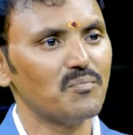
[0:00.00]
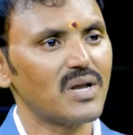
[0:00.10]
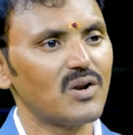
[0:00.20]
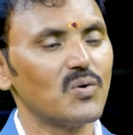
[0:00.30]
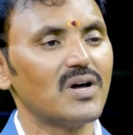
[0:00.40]

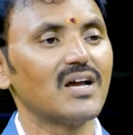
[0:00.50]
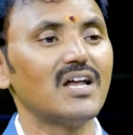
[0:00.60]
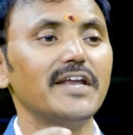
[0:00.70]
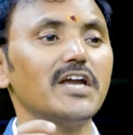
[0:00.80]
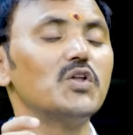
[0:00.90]
నంబర్లో గనక
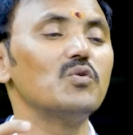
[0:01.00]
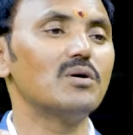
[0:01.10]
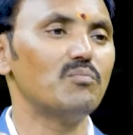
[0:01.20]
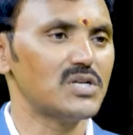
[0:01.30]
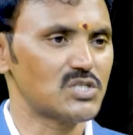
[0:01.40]
నెగిటివ్
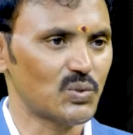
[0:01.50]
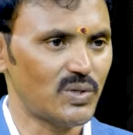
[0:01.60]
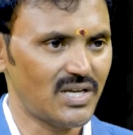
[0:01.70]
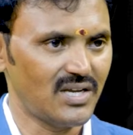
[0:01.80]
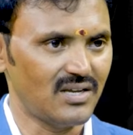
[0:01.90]
నంబర్స్
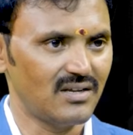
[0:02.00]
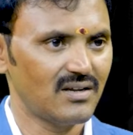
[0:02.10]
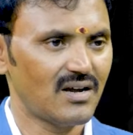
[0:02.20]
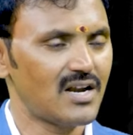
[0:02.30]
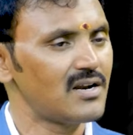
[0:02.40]
ఉంటే
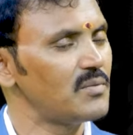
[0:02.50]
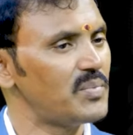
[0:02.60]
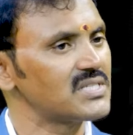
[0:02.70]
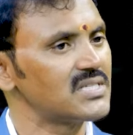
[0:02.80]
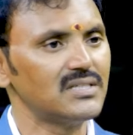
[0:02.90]
హండ్రెడ్
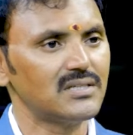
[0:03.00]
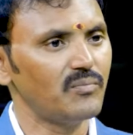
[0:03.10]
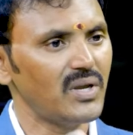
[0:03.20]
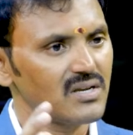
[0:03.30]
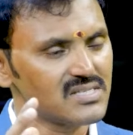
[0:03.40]
పర్సెంట్
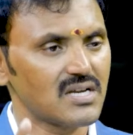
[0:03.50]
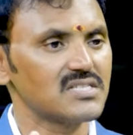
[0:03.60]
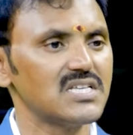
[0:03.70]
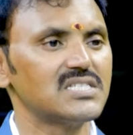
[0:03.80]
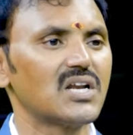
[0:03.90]
మీకు
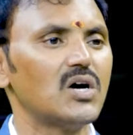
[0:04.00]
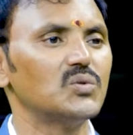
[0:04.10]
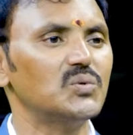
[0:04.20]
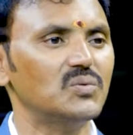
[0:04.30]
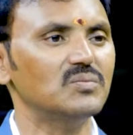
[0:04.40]
సక్సెస్
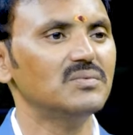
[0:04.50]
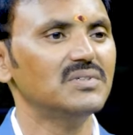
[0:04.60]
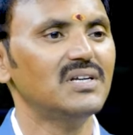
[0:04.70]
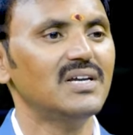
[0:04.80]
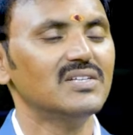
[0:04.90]
రాదు
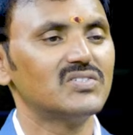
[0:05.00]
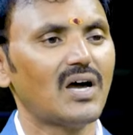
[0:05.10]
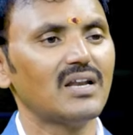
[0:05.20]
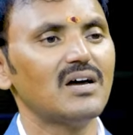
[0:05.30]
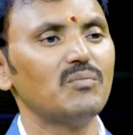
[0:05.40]

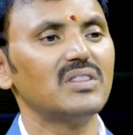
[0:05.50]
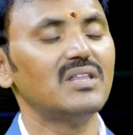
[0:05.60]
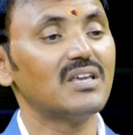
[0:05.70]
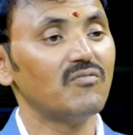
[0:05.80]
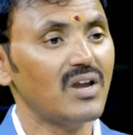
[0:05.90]
చాలా
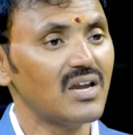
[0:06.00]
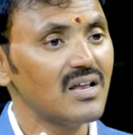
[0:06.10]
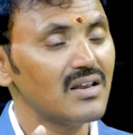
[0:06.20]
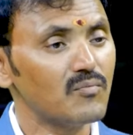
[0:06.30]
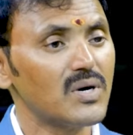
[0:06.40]
మందికి
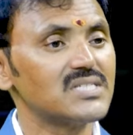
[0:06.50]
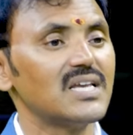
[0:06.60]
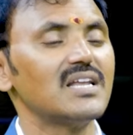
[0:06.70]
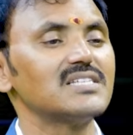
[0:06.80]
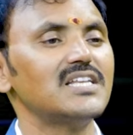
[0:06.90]
వెహికల్ నంబర్స్
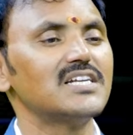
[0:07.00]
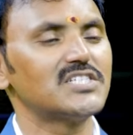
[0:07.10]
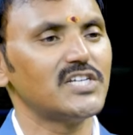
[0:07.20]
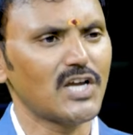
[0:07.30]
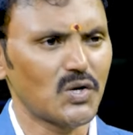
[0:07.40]
ఎలా
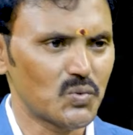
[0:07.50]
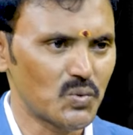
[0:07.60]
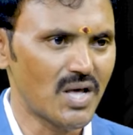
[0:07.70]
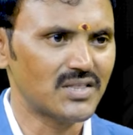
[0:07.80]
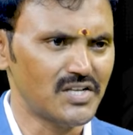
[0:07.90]
సెలెక్ట్ చేయాలో
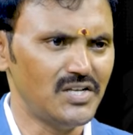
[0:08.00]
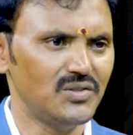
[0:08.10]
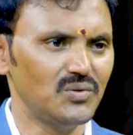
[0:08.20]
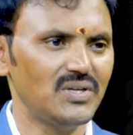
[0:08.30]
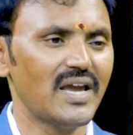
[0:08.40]
కూడా
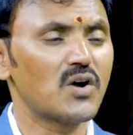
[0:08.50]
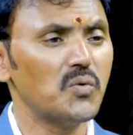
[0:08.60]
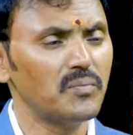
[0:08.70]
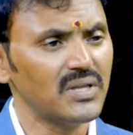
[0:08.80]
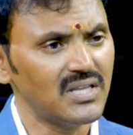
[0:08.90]
తెలీదు
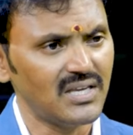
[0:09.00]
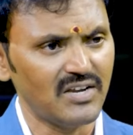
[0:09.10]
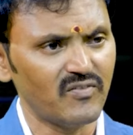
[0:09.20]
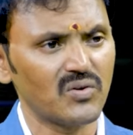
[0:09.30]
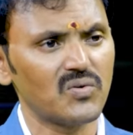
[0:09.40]
ఎక్కువ మంది
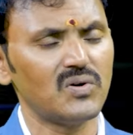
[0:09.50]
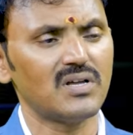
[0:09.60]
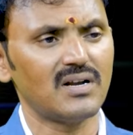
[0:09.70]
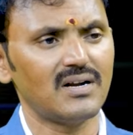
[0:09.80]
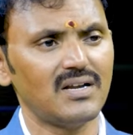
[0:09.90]

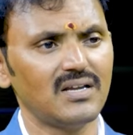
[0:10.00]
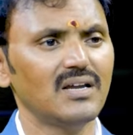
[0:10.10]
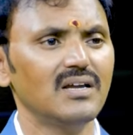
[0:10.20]
ఏమనుకుంటారంటే